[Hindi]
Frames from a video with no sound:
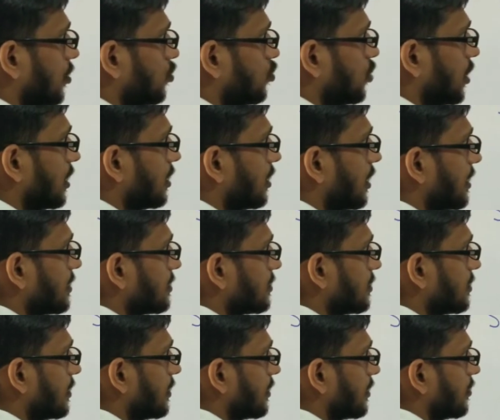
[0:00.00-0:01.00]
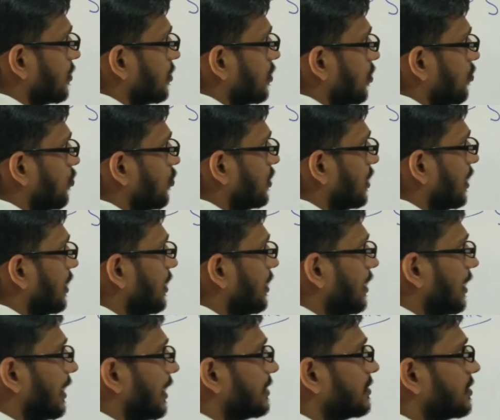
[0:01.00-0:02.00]
जो एक रास्ता है वो यही
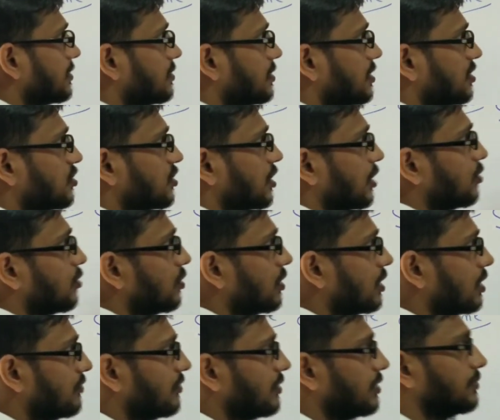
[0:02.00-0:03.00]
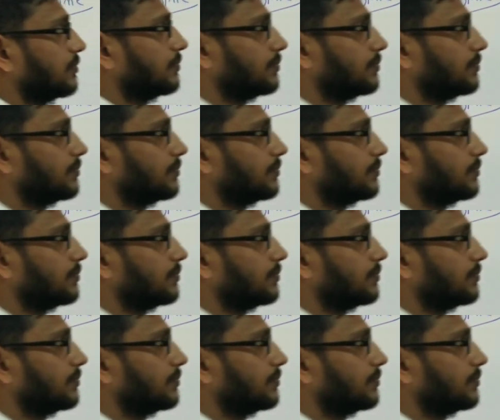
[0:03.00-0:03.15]
है एसएससी स्टेनोग्राफर